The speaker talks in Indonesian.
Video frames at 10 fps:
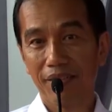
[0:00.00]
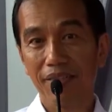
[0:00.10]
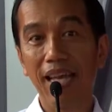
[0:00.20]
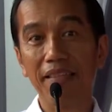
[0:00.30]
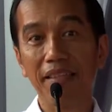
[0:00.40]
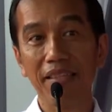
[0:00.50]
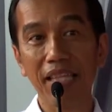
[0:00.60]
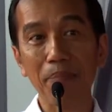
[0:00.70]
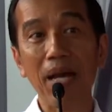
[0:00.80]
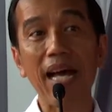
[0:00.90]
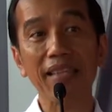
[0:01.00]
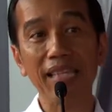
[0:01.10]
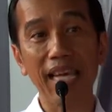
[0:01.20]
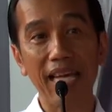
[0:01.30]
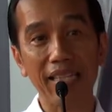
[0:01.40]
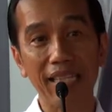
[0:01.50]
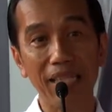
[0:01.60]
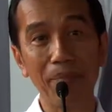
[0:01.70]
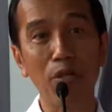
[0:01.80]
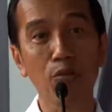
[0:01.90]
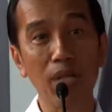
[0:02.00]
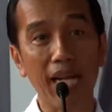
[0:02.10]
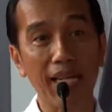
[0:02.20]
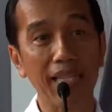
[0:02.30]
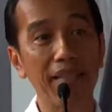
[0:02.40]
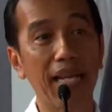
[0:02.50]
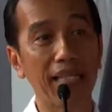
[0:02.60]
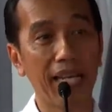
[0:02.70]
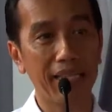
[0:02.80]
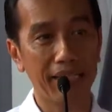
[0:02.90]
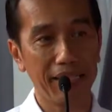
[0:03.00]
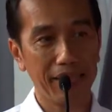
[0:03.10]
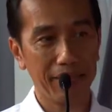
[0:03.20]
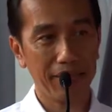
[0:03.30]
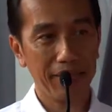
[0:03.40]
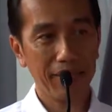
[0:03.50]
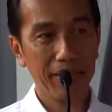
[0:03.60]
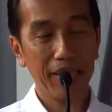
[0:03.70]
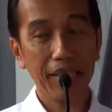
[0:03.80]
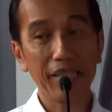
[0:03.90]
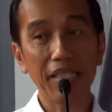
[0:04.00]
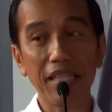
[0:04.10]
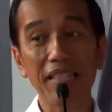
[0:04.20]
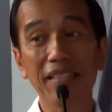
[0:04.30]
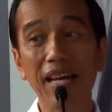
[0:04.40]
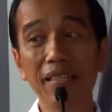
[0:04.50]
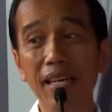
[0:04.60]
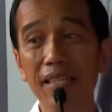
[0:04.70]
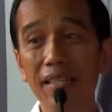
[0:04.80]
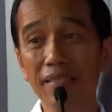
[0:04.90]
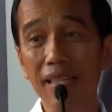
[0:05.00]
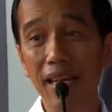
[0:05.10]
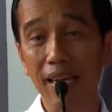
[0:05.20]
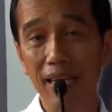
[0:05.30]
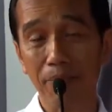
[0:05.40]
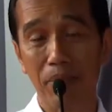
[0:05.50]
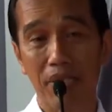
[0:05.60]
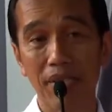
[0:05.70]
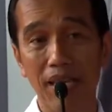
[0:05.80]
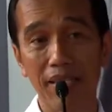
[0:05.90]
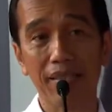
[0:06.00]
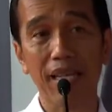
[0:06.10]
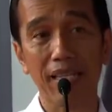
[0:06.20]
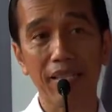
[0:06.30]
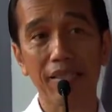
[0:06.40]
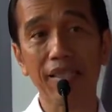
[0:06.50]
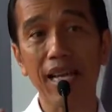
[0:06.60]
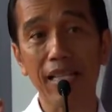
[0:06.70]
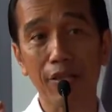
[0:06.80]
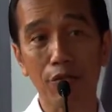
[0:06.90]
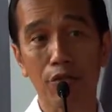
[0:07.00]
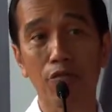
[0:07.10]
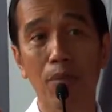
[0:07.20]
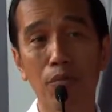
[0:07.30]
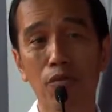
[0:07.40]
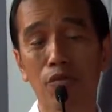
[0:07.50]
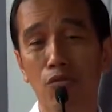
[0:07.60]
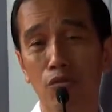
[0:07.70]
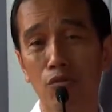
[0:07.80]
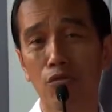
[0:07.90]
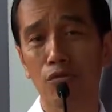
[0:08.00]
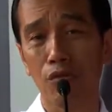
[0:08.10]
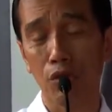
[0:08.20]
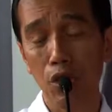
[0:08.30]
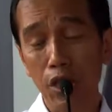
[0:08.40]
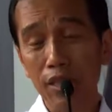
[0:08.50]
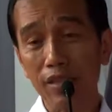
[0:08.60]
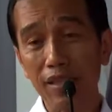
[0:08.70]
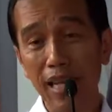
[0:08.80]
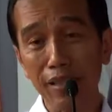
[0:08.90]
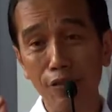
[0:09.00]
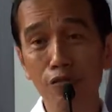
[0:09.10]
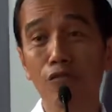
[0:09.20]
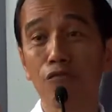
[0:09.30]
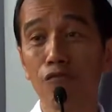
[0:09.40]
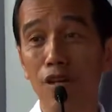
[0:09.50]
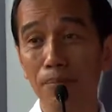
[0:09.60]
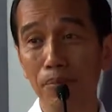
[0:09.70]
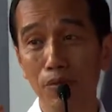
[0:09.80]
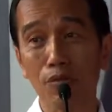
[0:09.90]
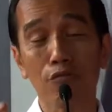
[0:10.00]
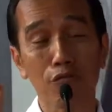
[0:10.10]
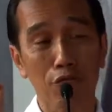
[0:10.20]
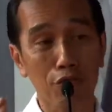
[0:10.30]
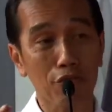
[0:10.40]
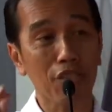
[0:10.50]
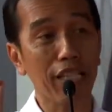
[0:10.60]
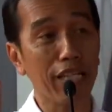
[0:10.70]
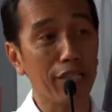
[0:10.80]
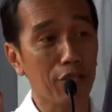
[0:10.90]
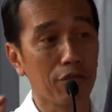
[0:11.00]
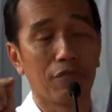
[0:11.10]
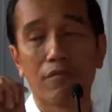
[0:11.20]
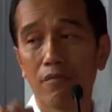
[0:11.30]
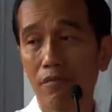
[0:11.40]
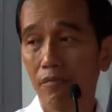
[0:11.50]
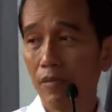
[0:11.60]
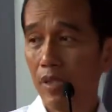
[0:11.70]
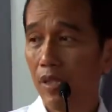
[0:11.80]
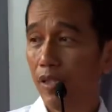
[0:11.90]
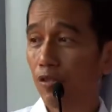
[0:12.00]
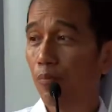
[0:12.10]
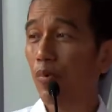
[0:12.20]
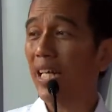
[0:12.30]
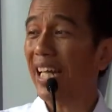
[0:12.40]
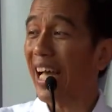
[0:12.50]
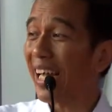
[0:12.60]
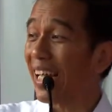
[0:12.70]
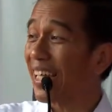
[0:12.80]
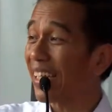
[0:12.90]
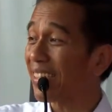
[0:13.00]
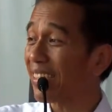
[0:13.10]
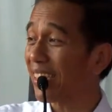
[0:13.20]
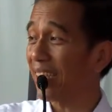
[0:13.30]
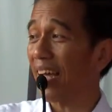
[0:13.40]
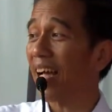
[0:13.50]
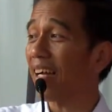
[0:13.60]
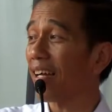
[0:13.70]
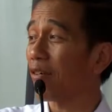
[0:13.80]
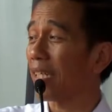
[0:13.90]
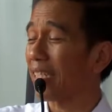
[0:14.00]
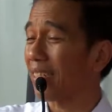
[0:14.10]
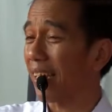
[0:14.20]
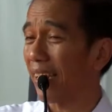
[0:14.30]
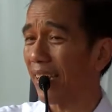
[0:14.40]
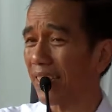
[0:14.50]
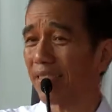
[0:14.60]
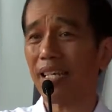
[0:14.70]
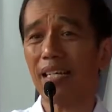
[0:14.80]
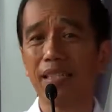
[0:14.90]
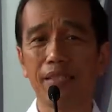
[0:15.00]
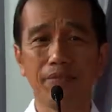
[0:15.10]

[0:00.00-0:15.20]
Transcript: Saya titip hati-hati menggunakan dana ini. Ini adalah dana yang sangat besar sekali, 120, 127 triliun. Itu bukan angka yang kecil, angka yang gede sekali.